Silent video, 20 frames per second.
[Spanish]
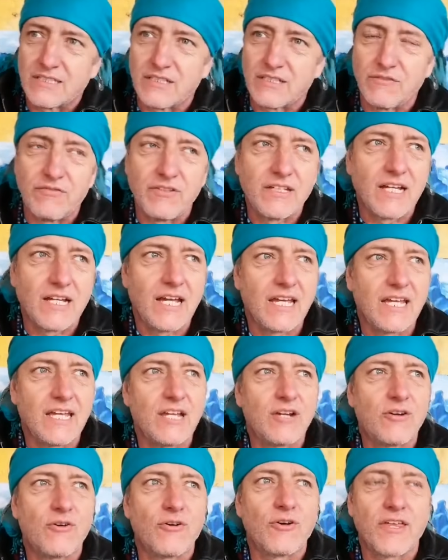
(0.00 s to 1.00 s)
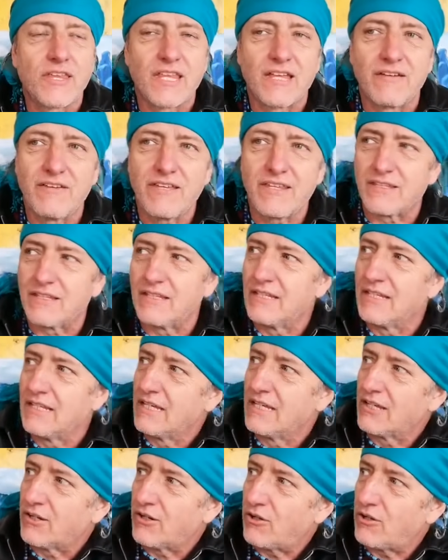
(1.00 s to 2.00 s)
significa hijo de David,
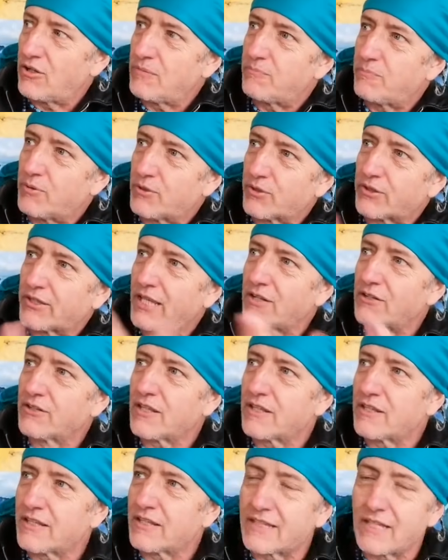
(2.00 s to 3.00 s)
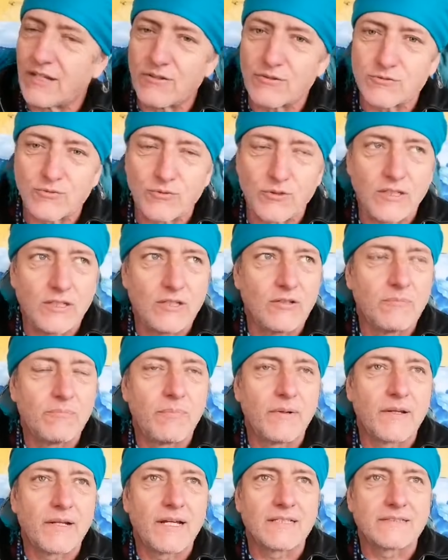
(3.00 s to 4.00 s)
que lo importaron desde Estados Unidos
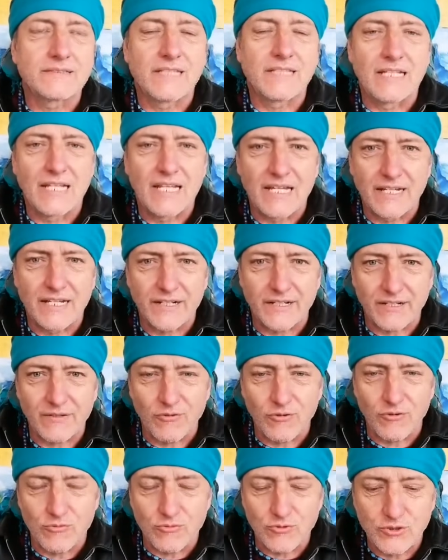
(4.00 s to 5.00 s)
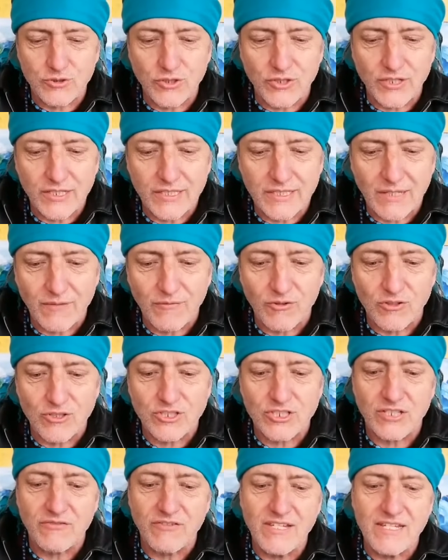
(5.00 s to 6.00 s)
para hacer la revolución esta
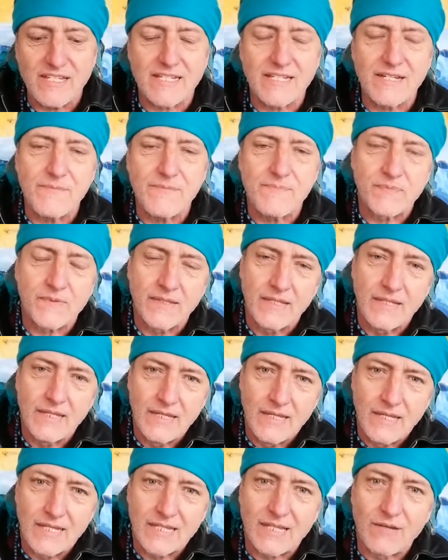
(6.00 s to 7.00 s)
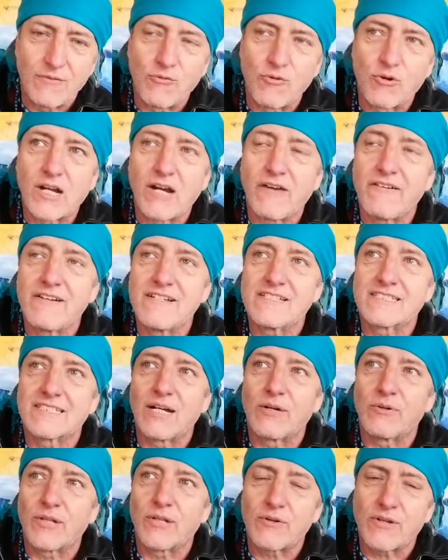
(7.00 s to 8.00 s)
bolchevique que buscaba
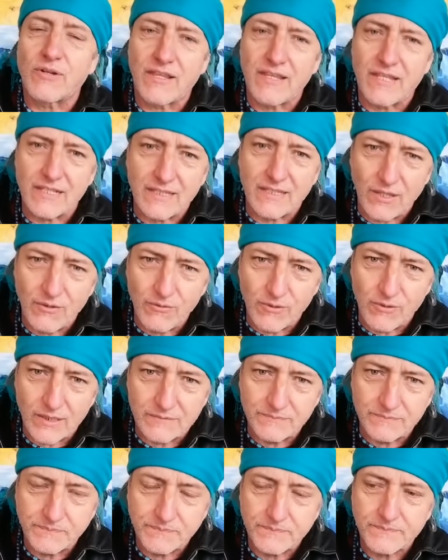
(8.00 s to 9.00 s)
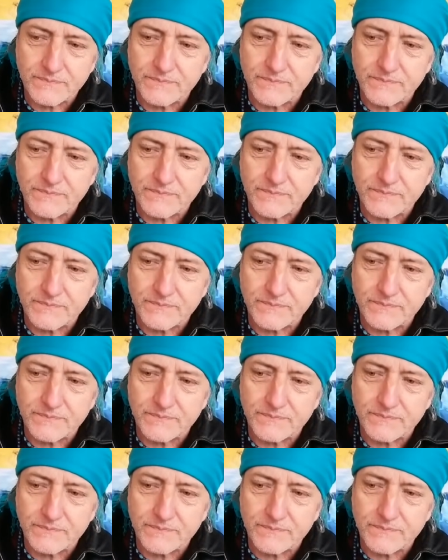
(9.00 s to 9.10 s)
instaurar una dictadura.